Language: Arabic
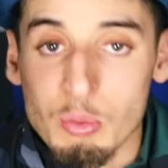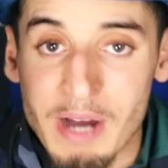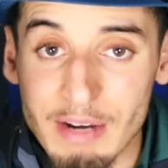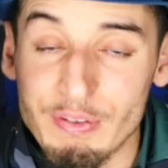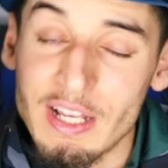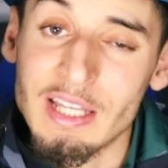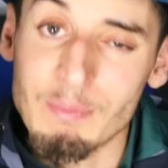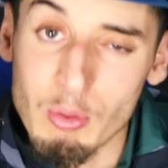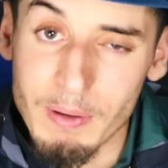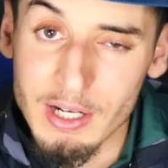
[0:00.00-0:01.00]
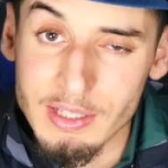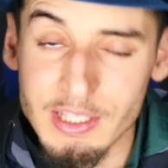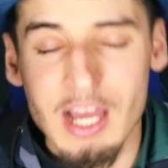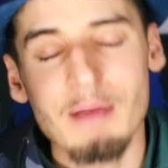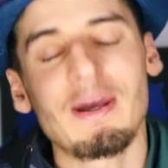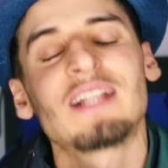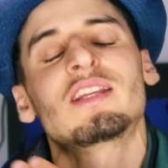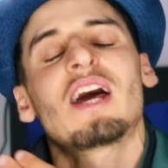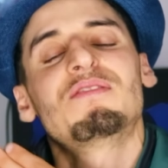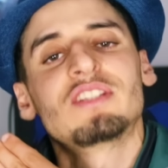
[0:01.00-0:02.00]
وانتم عارفين ان مباراه الذهاب عاد
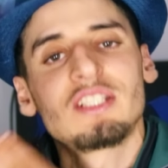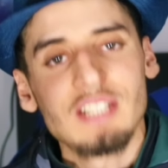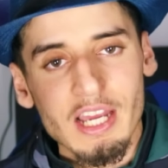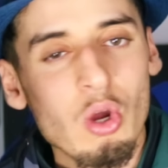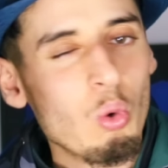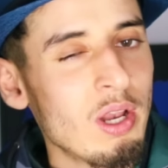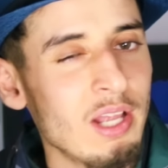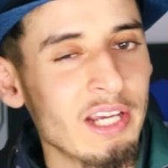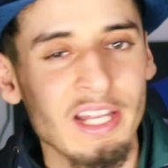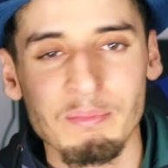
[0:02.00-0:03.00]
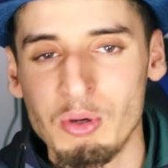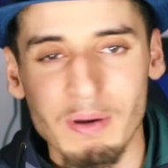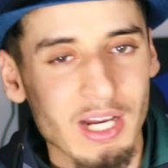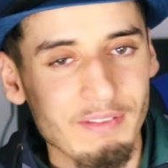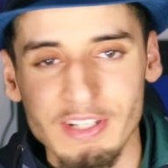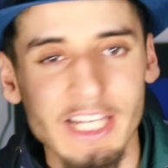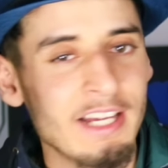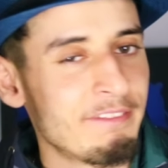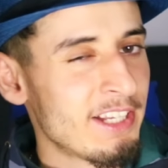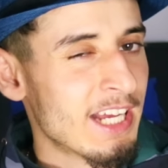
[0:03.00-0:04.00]
تلعب في الجزائر ولكن المباراه في
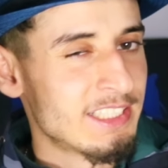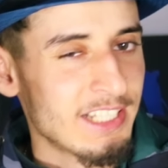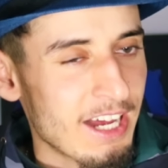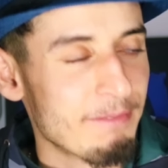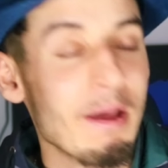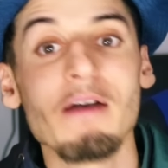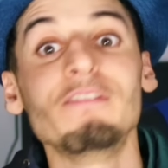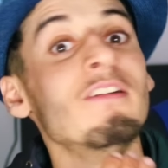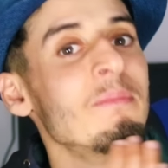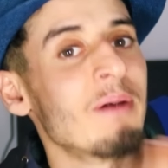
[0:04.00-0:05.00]
الايام فين عاد تلعب في